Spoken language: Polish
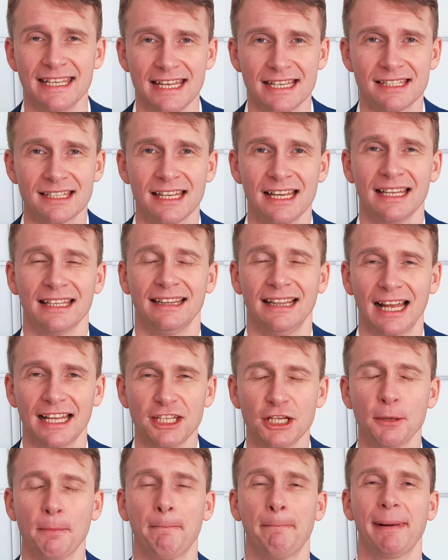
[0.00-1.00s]
jest dla
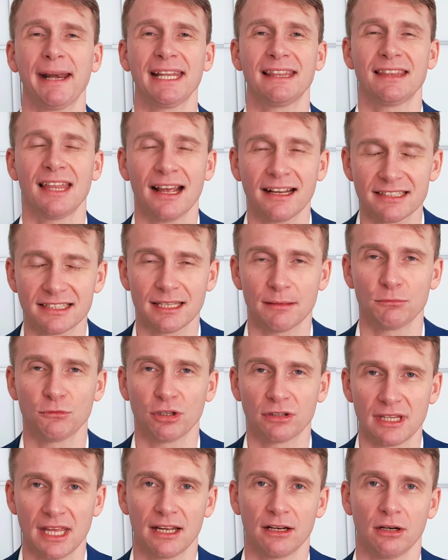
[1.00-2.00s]
nich pretekstem
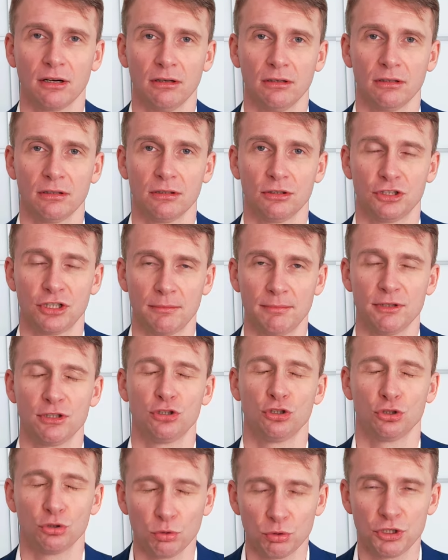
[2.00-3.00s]
do tego, żeby
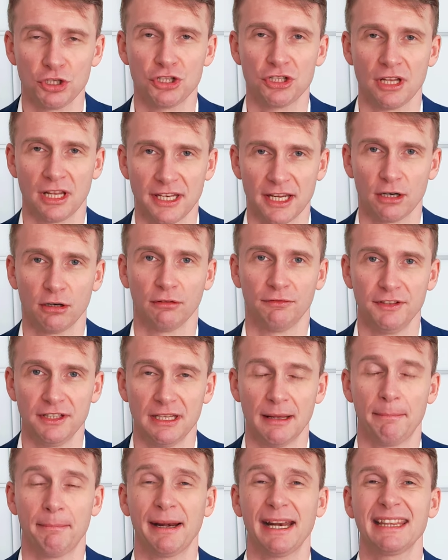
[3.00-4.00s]
zrzucić na niego
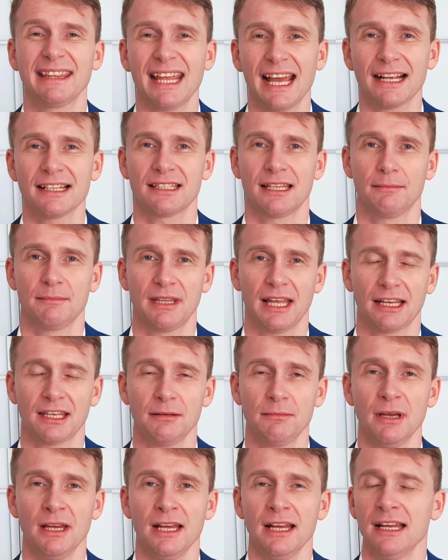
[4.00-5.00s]
winę, pretekstem
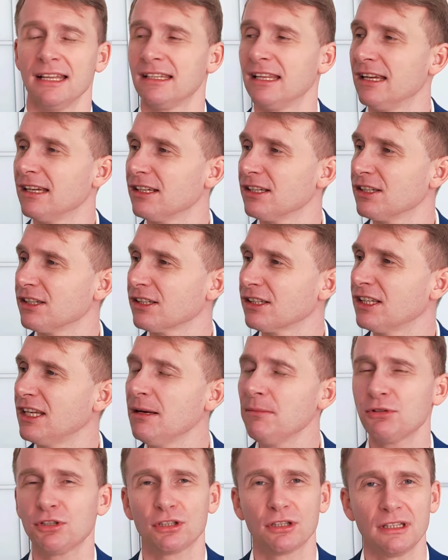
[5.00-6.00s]
takim ty,
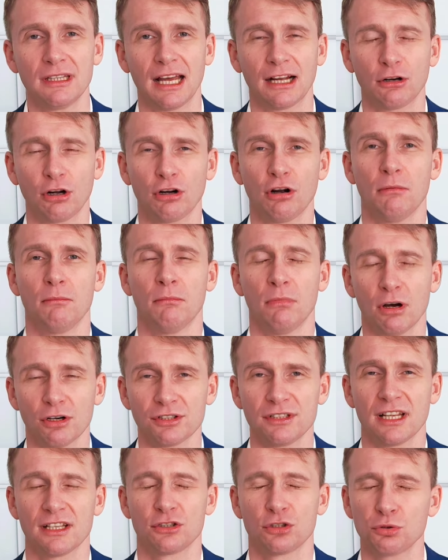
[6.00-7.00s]
kimś, na kogo
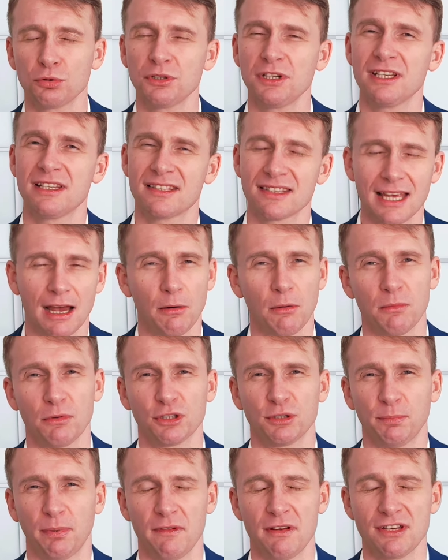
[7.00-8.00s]
można zrzucić całą
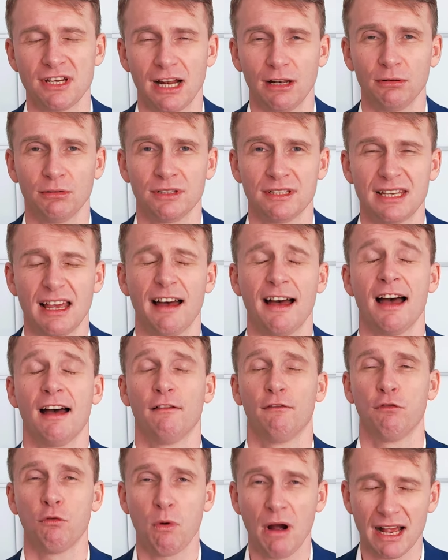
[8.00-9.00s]
odpowiedzialność za
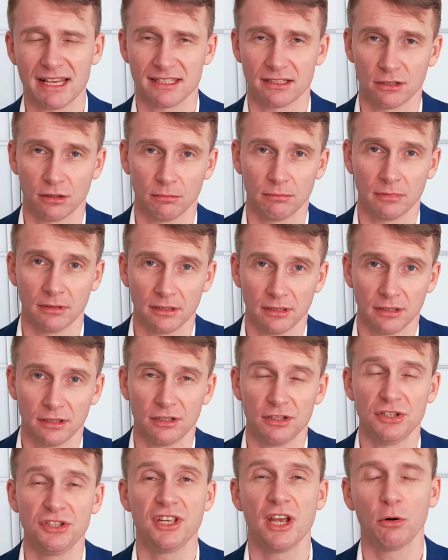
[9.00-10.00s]
własną
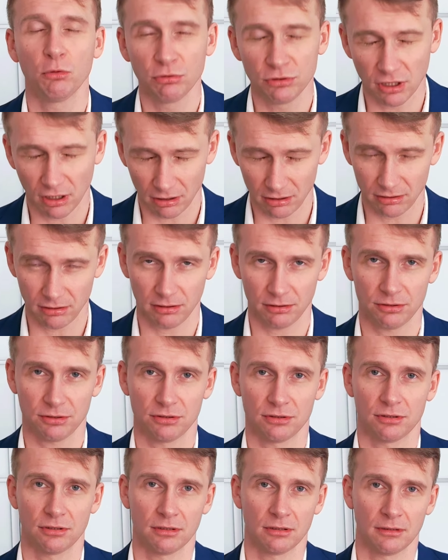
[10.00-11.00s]

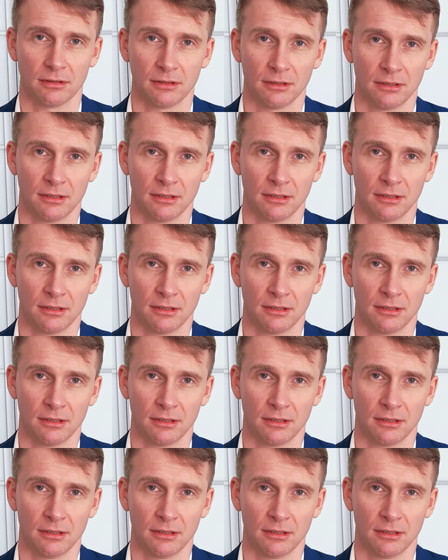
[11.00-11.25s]
nieudolność.